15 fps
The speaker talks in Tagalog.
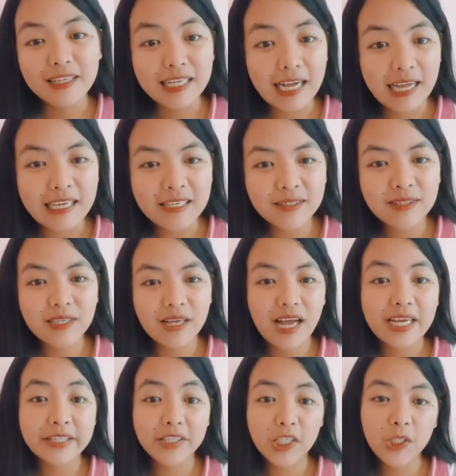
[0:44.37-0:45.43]
Guys,
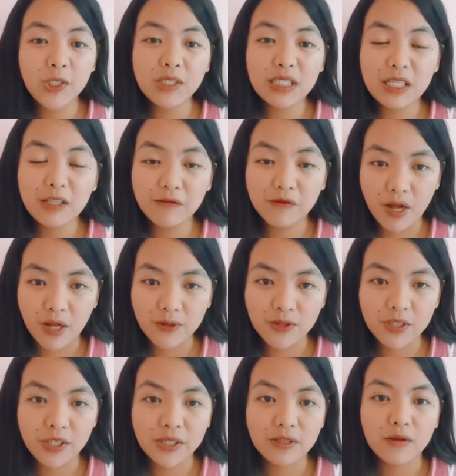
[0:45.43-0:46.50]
ang digital
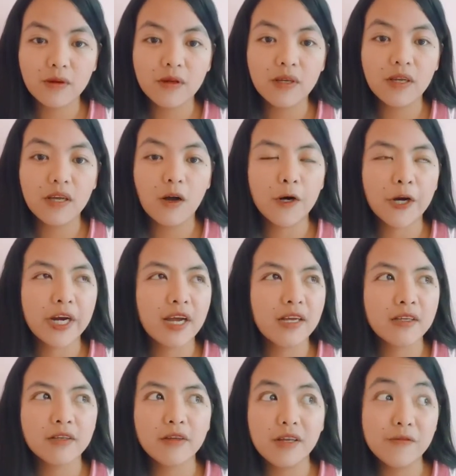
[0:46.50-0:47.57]
Voxer or
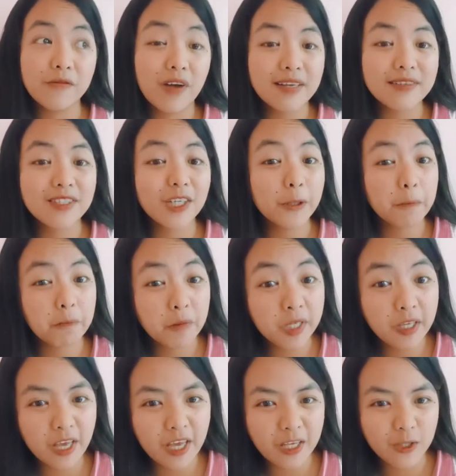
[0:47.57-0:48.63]
ang Voxer
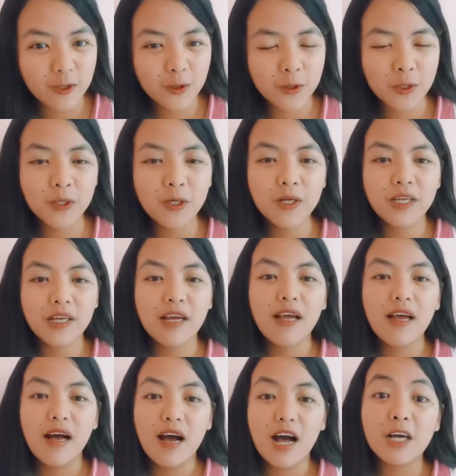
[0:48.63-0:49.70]
PH, no?
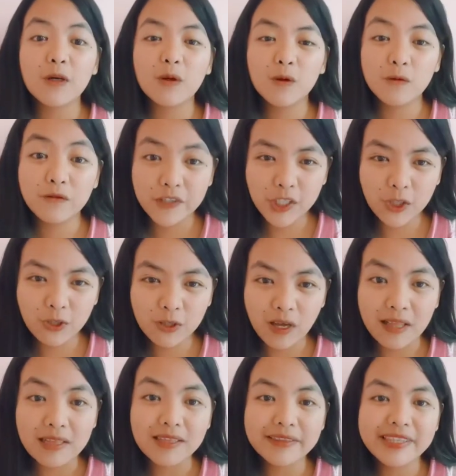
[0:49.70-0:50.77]
Ang
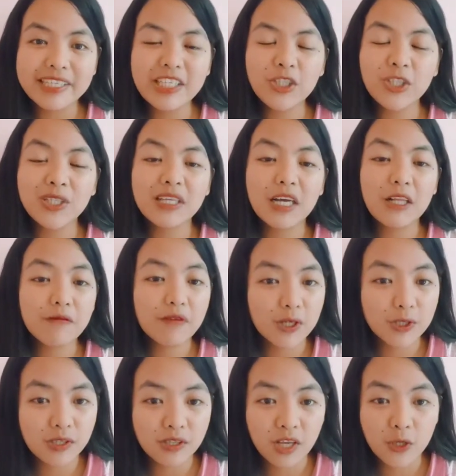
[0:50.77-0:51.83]
official digital
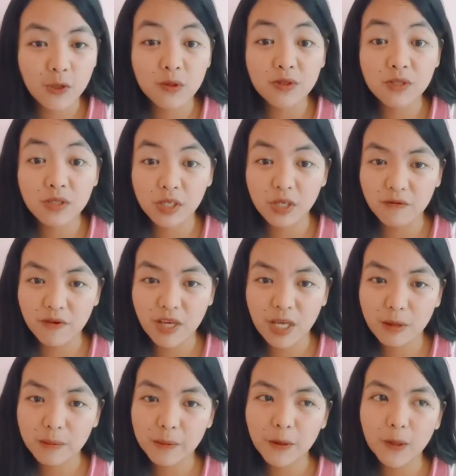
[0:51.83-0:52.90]
vaccination
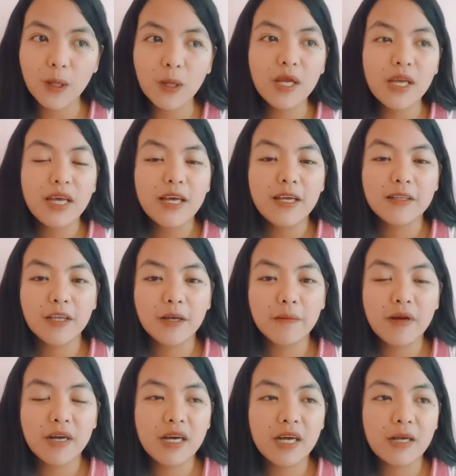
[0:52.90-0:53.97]
certificate po
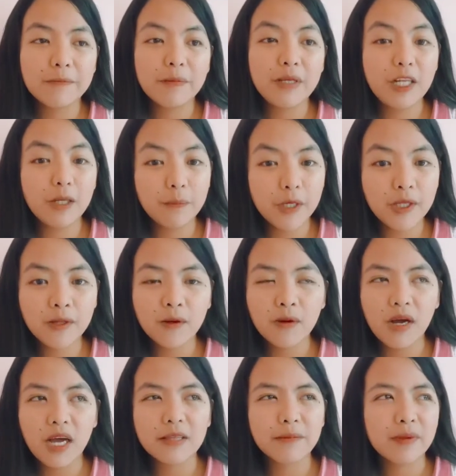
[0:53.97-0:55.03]
ng mga
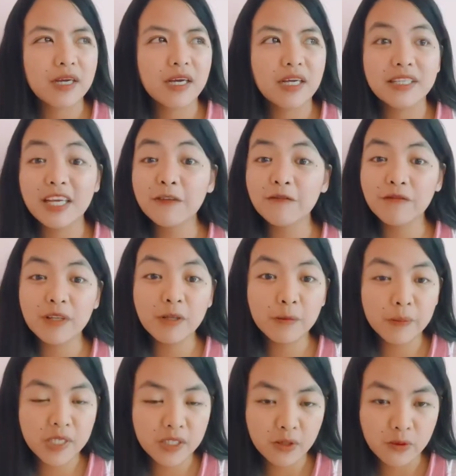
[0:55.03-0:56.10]
Pilipino at mga
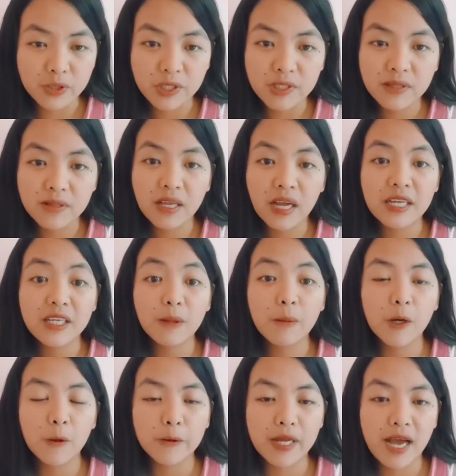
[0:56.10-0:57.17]
non-Filipinos na
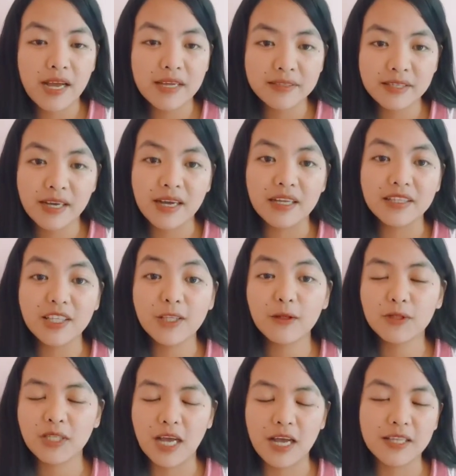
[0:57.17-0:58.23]
nabakunahan na
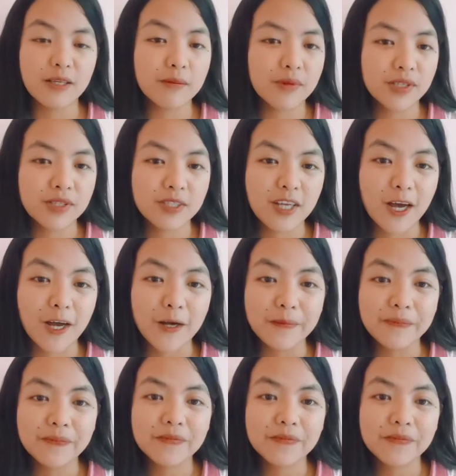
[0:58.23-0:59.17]
dito sa ating bansa